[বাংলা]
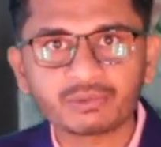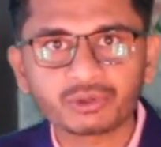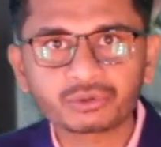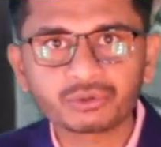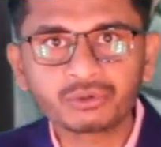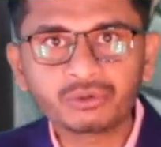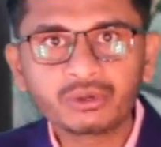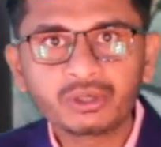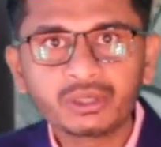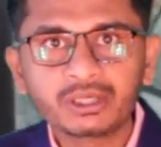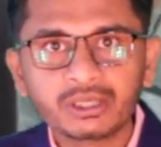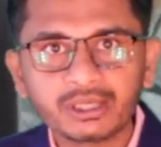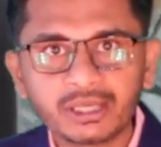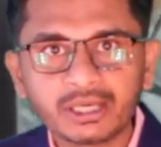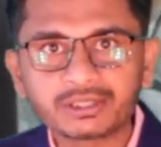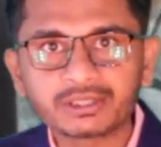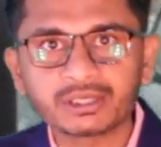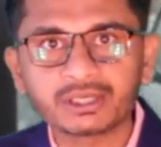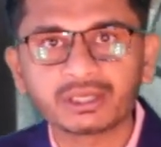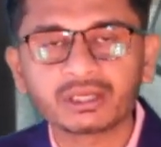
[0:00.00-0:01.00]
মতো
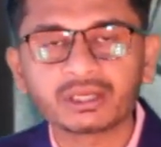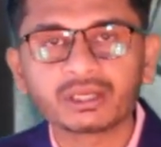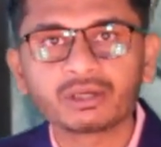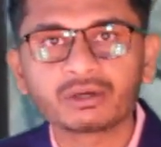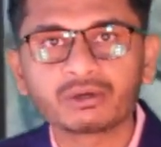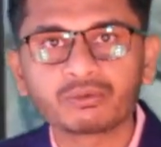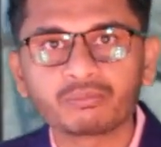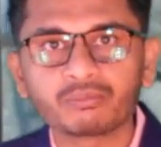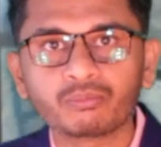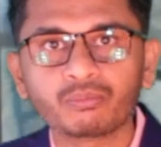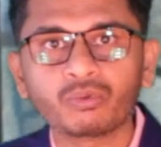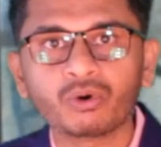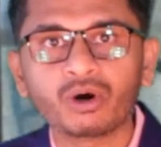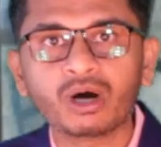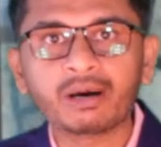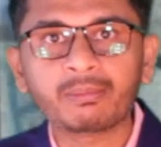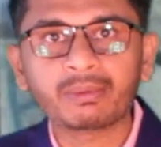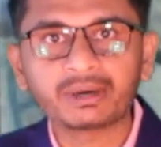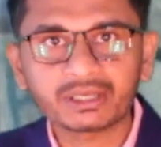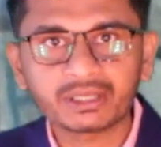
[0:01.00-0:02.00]
একটি
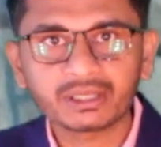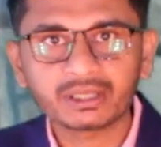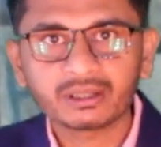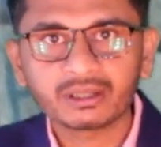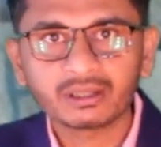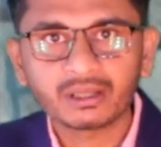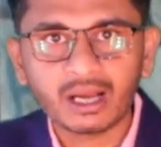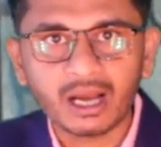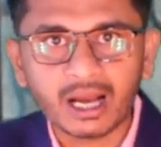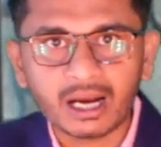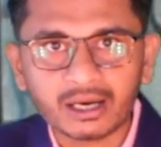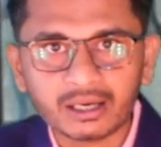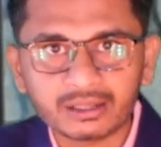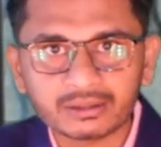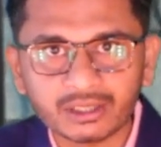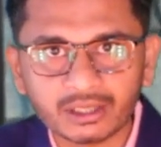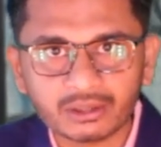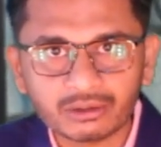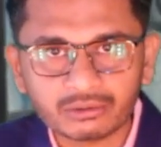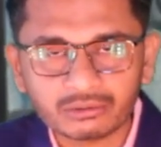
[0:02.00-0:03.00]
মহামারী আকার
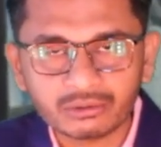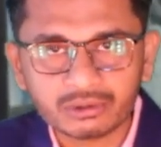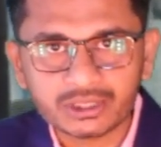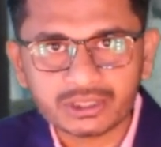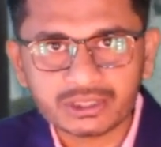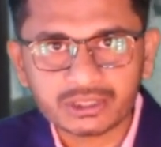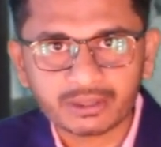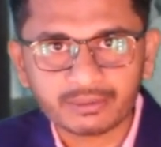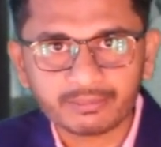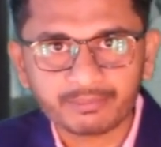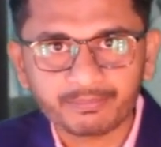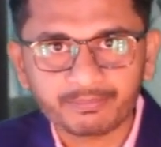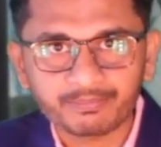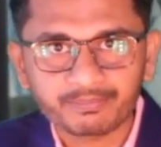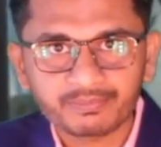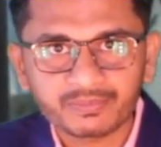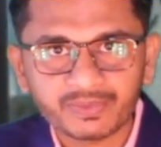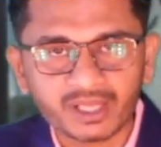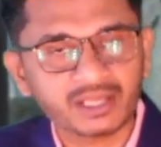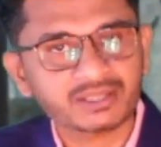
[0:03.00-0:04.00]
ধারণ করেছে
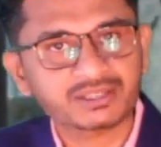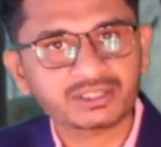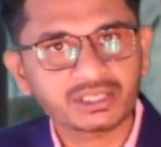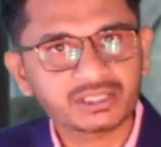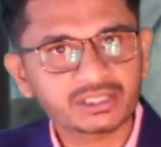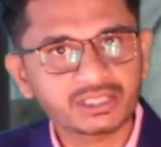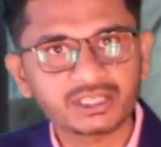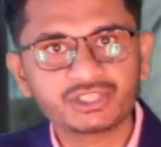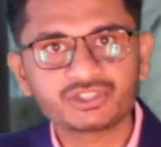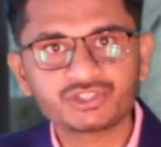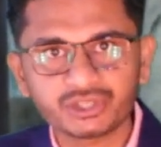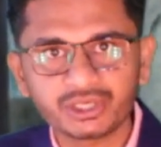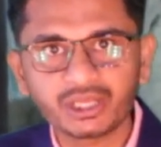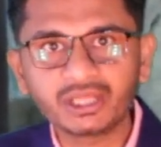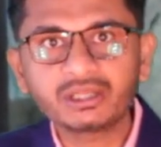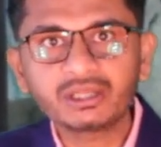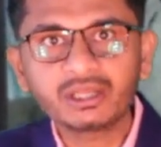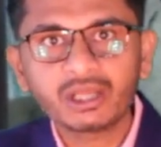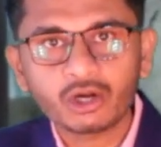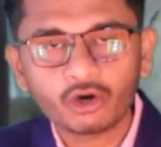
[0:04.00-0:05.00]
আজকে সেই চিনি
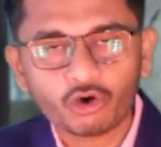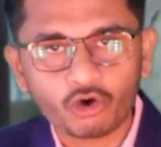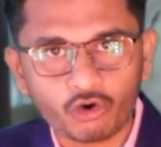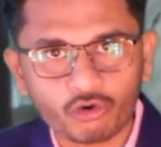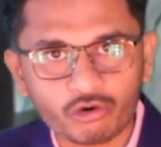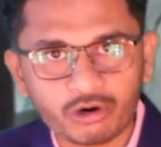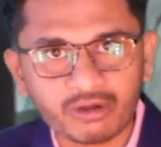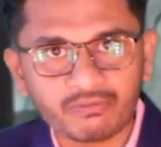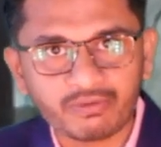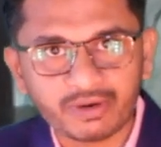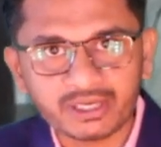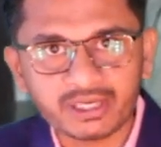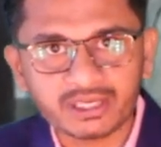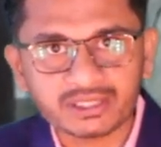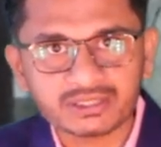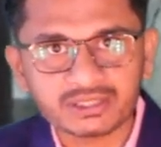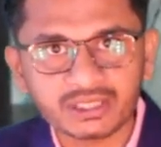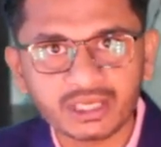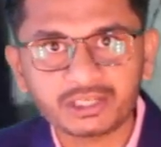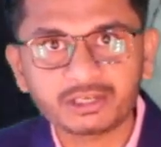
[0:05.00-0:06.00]
করোনা ভাইরাস
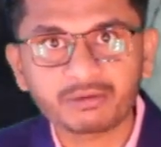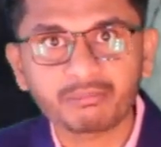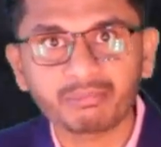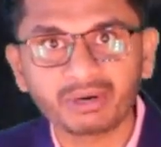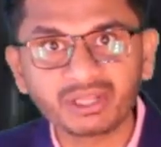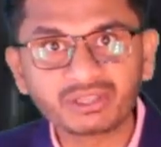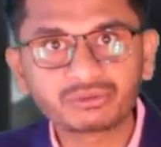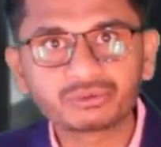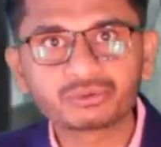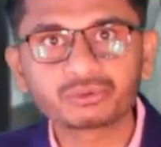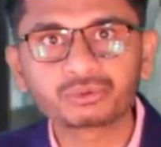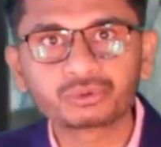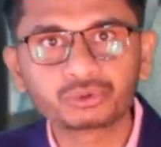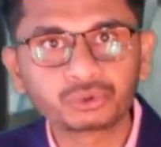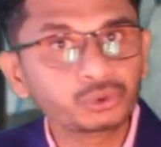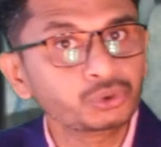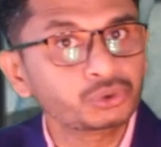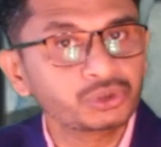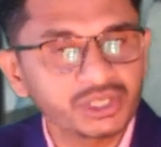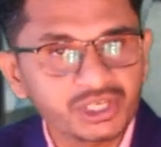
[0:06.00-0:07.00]
একটি মৃত্যু
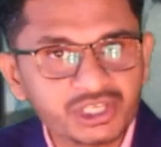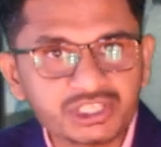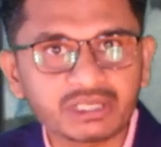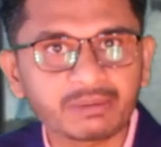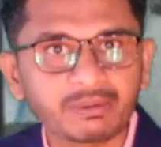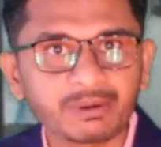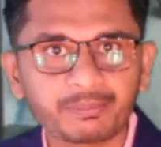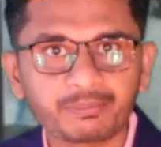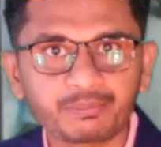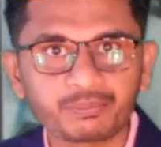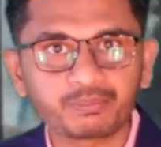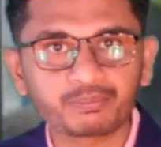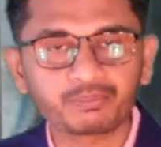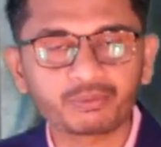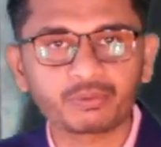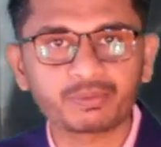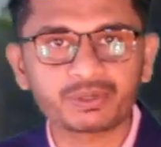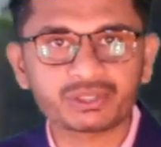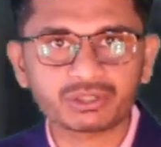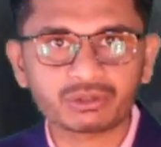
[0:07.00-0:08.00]
দূত হিসেবে
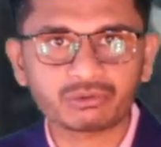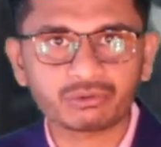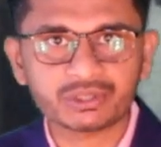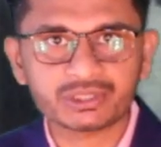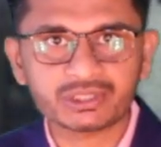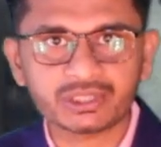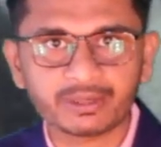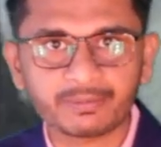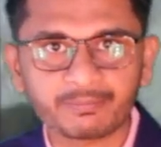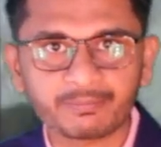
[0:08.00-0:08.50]
প্রবেশ করেছে